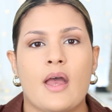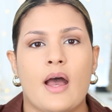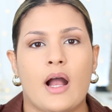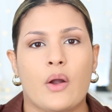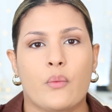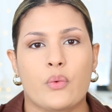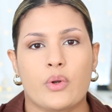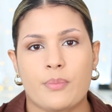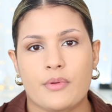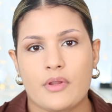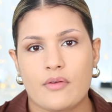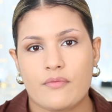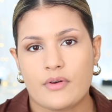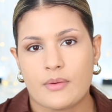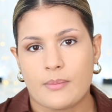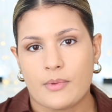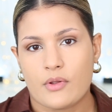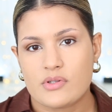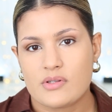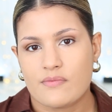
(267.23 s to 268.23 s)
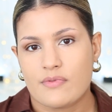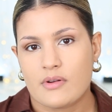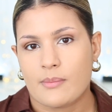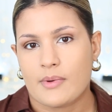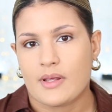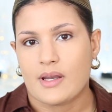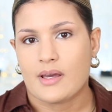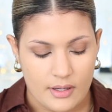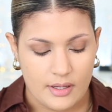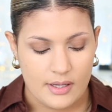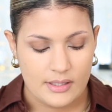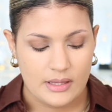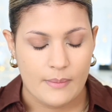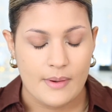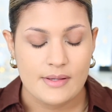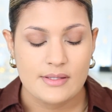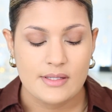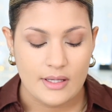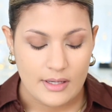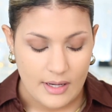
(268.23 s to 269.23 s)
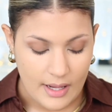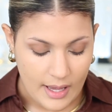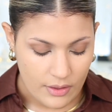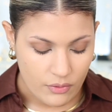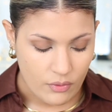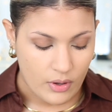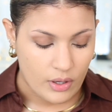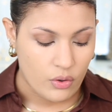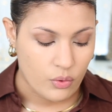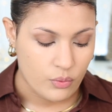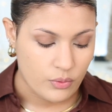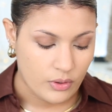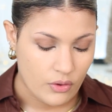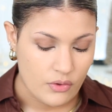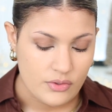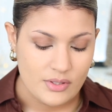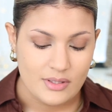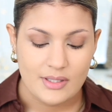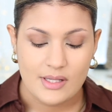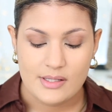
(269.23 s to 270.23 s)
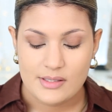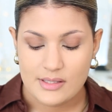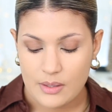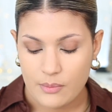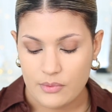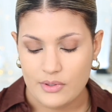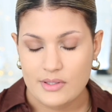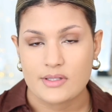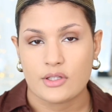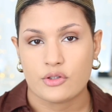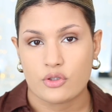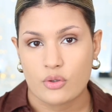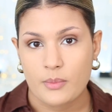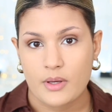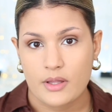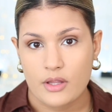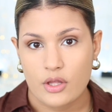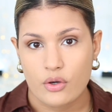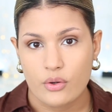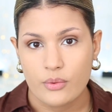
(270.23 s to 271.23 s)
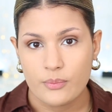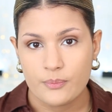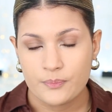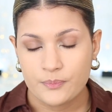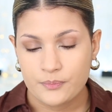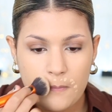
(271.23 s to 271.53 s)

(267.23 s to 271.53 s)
al cuerpo de enfermeros y enfermeras que estaba asignado a los cuidados intensivos del centro médico,